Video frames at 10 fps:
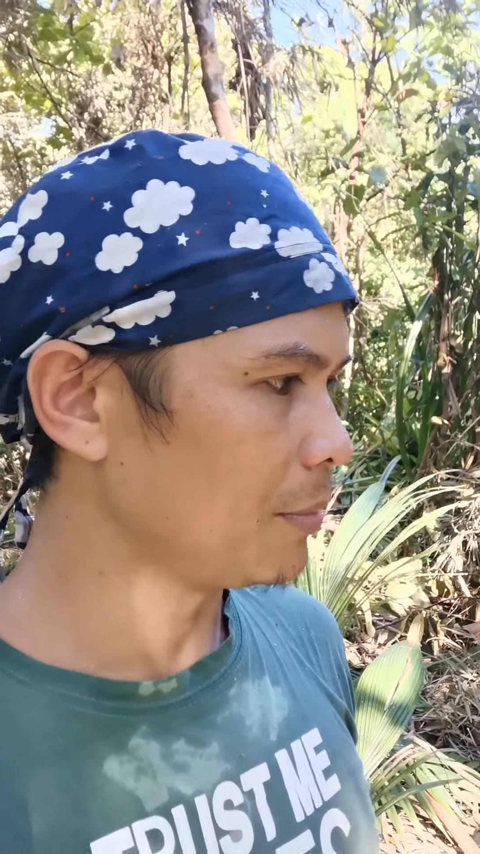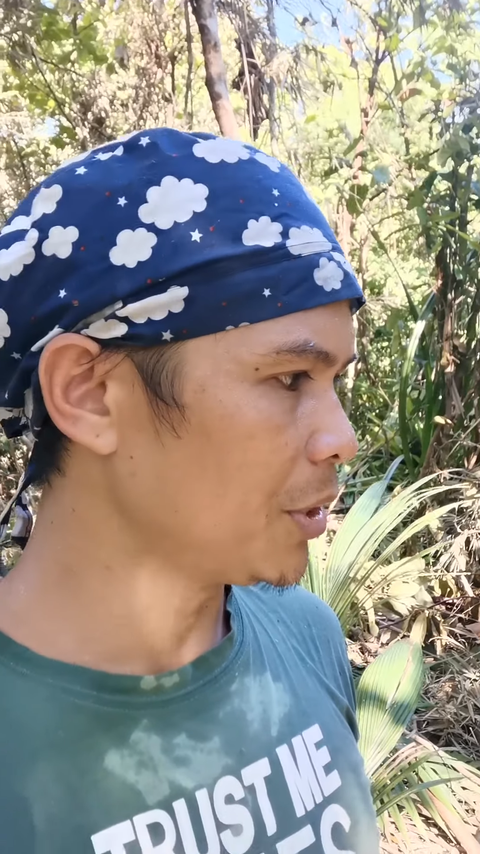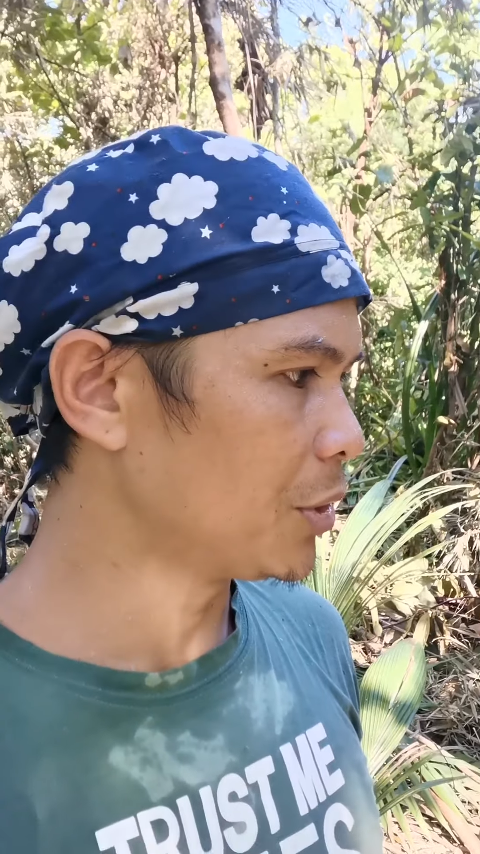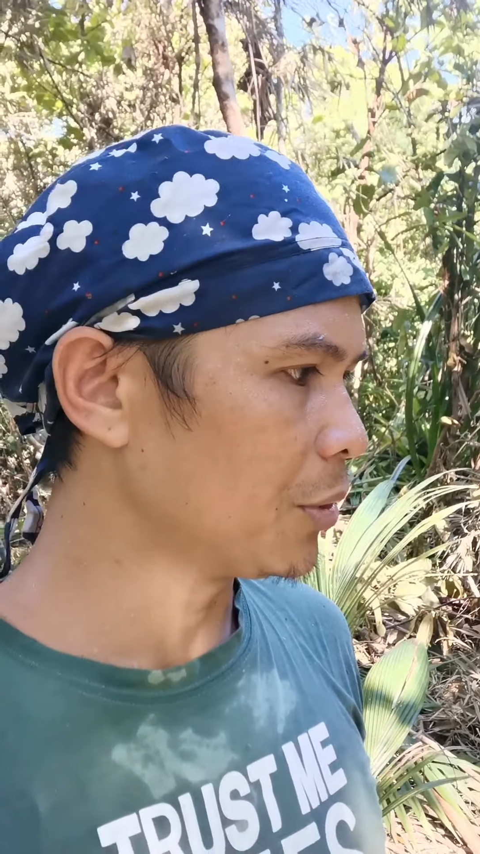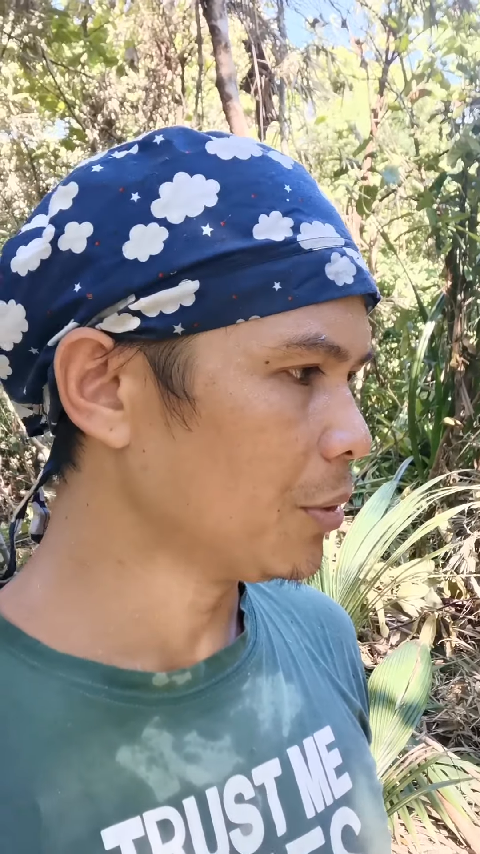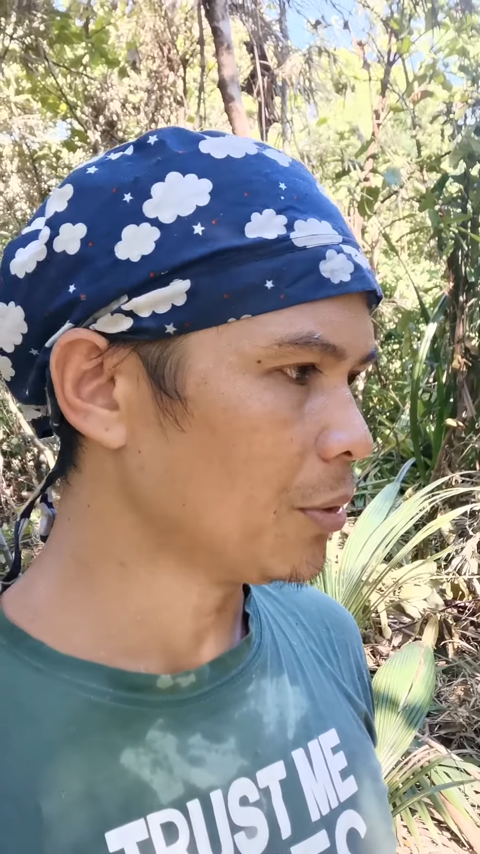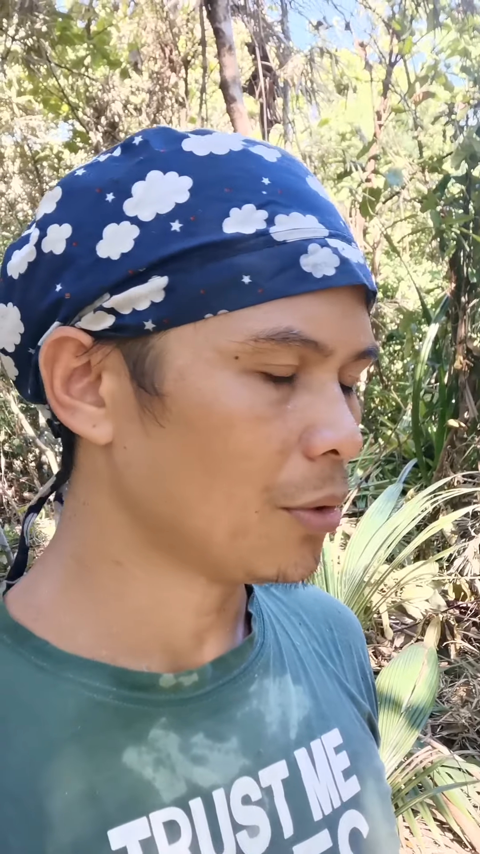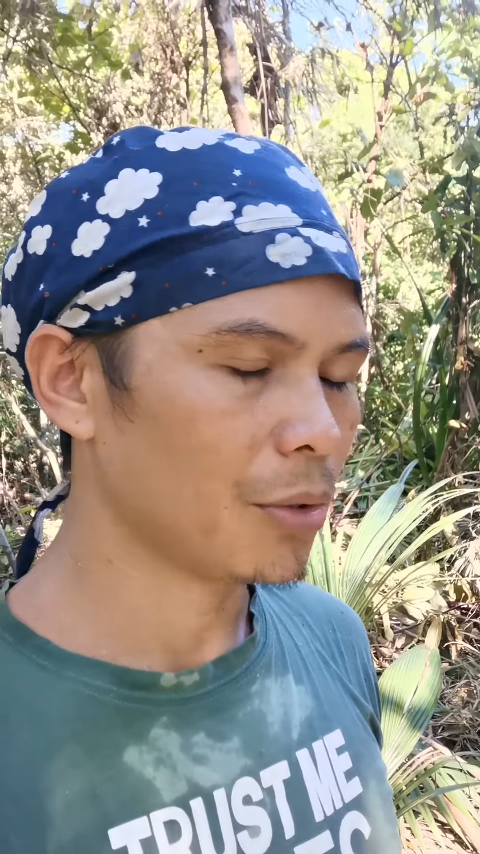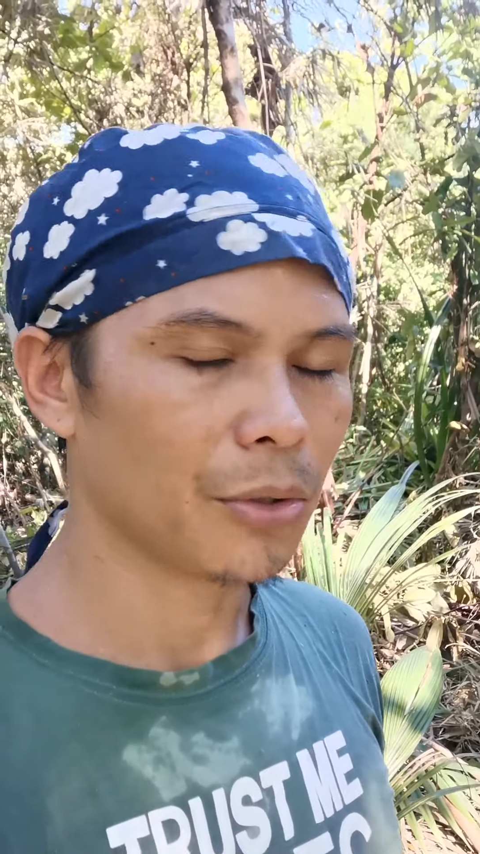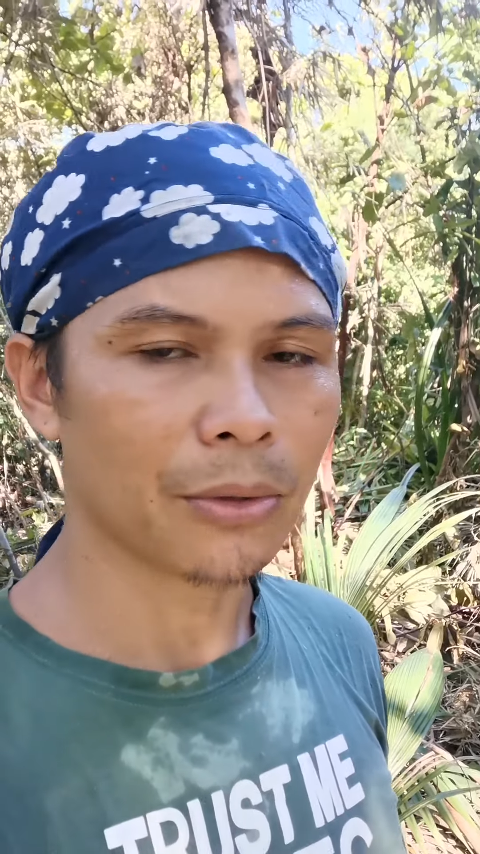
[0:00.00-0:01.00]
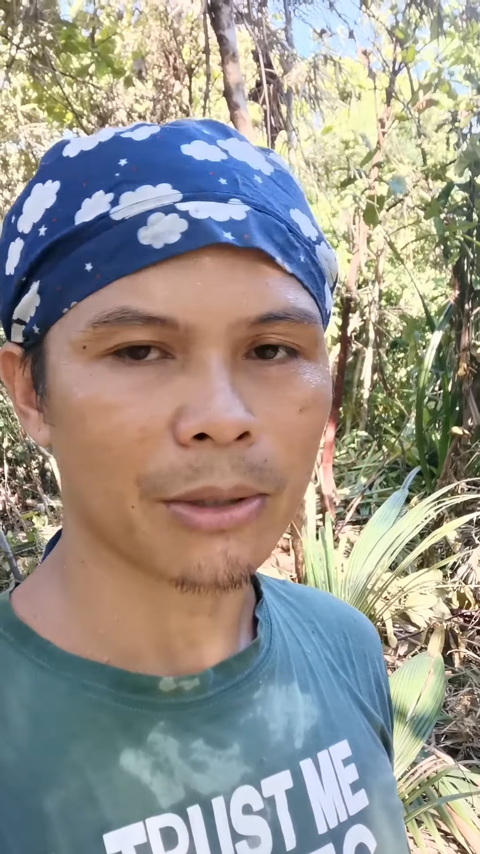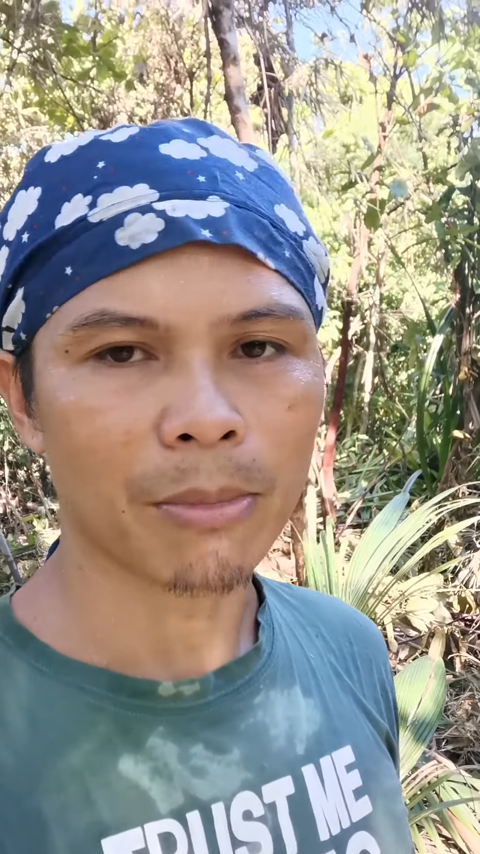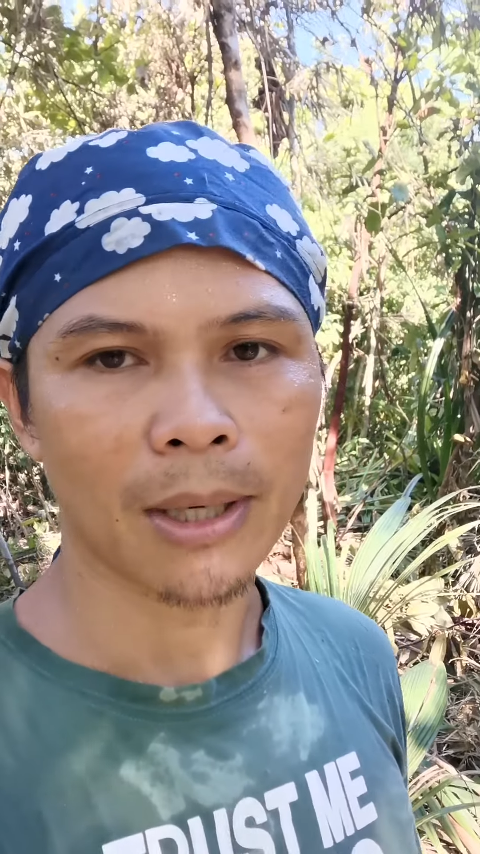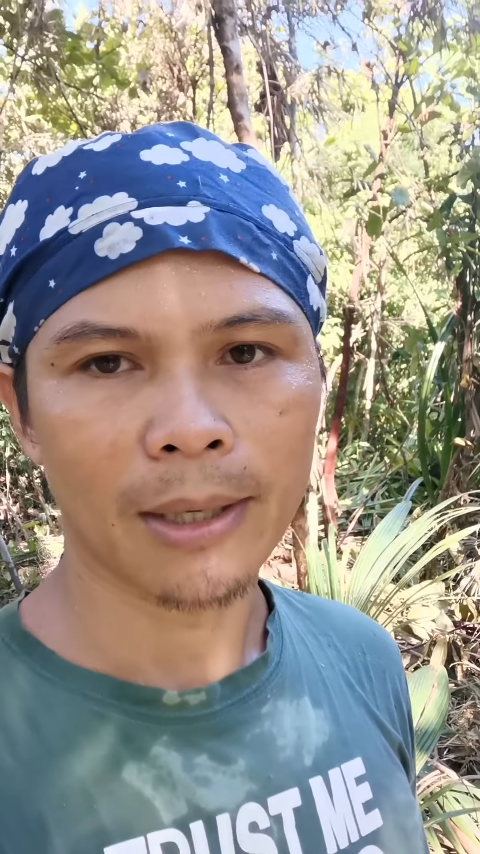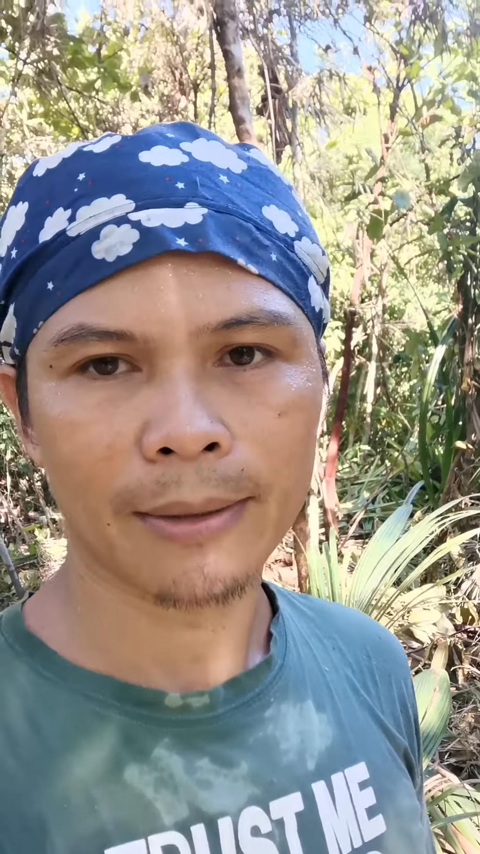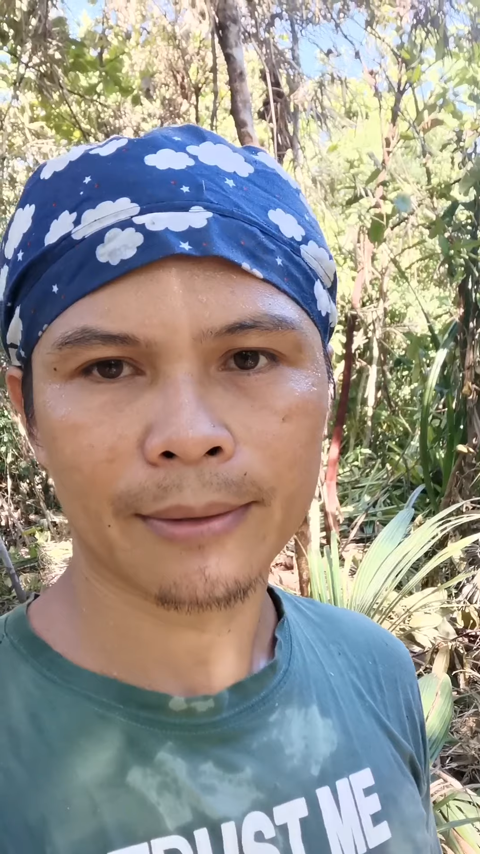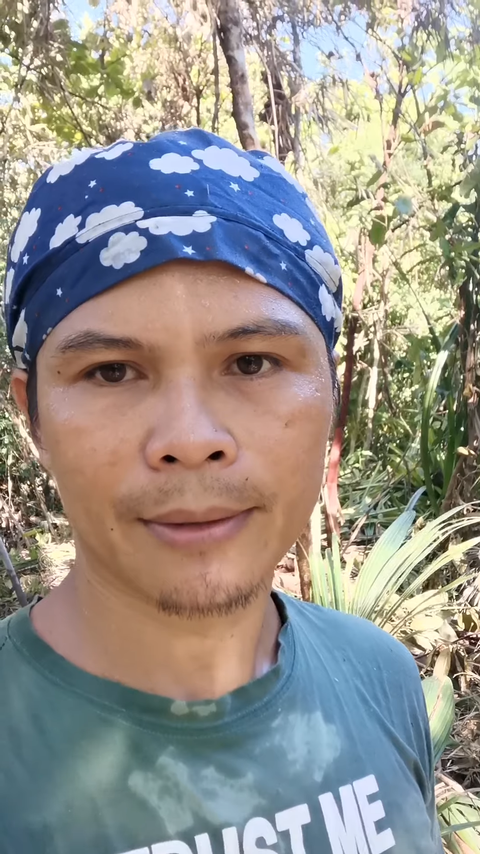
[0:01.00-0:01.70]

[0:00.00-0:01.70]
medyo yung iba